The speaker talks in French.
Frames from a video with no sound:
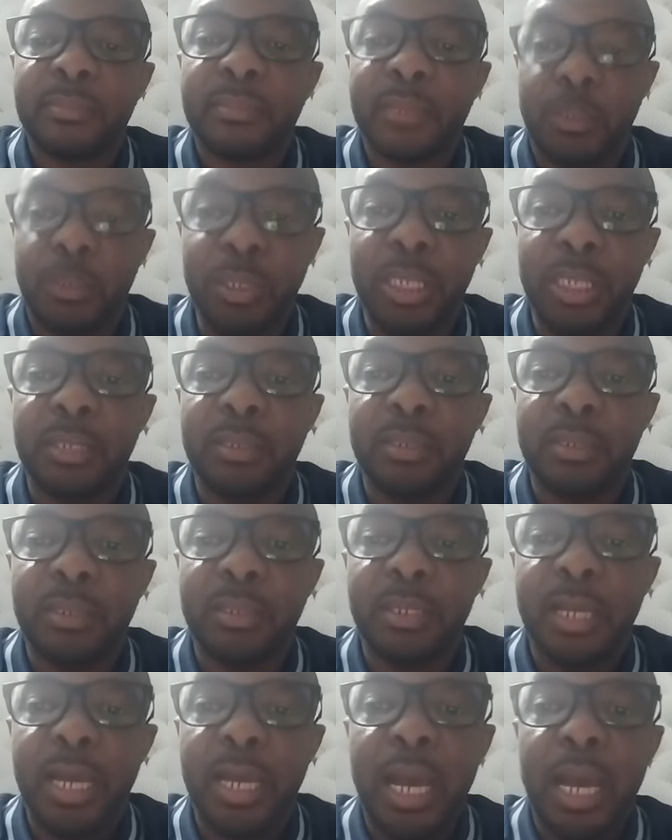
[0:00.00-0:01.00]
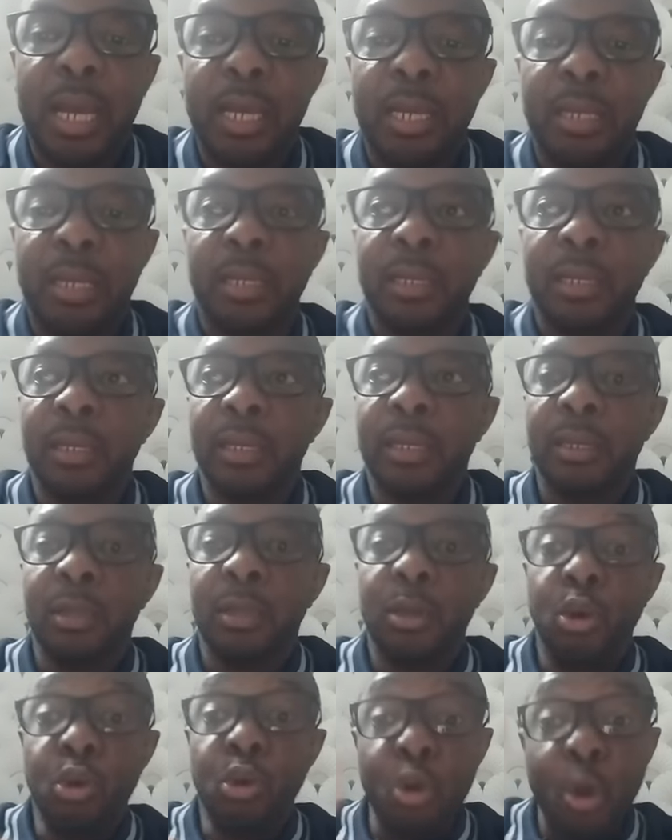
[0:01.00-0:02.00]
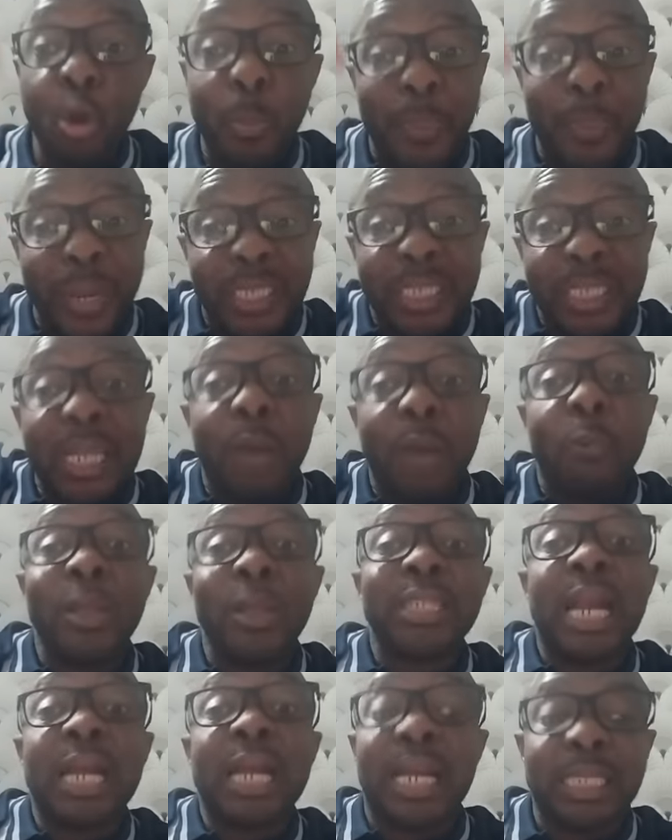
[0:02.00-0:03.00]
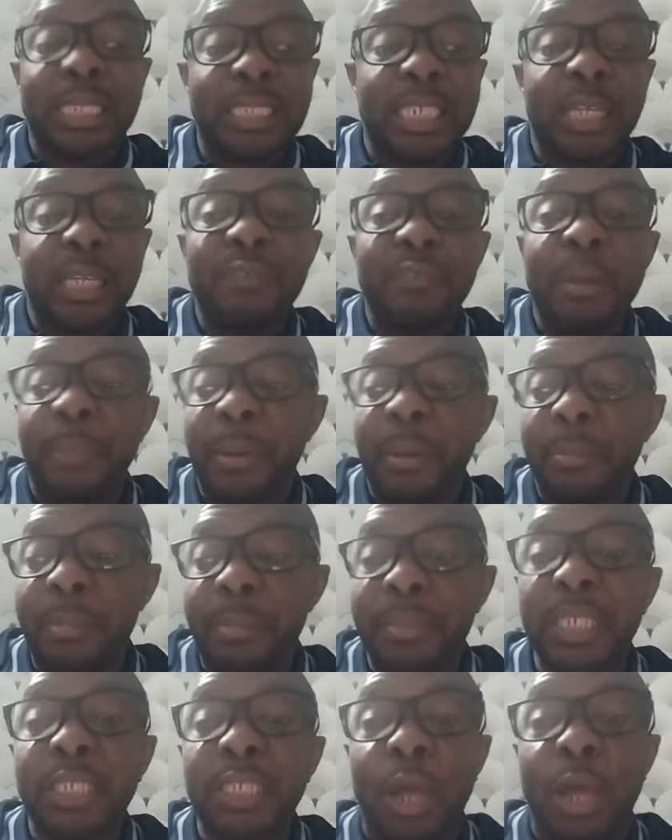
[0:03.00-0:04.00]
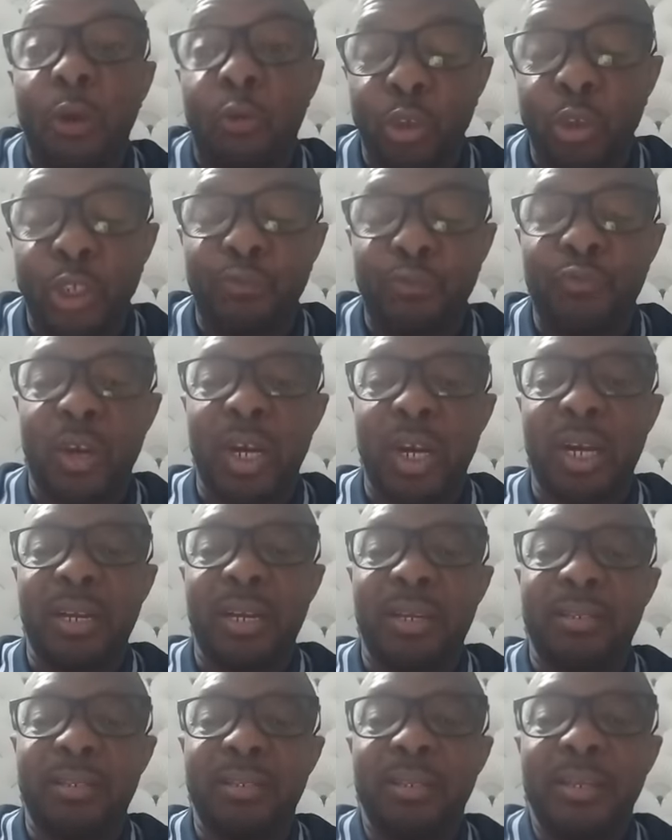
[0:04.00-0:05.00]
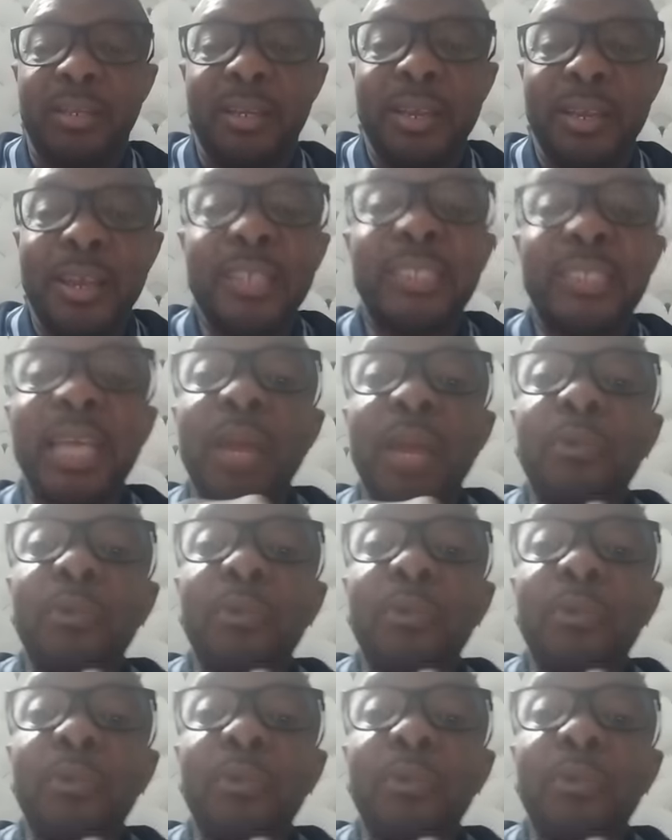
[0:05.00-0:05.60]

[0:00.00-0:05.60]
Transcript: Oui. Le président Ouattara, quand il devient Premier ministre en Côte d'Ivoire, c'est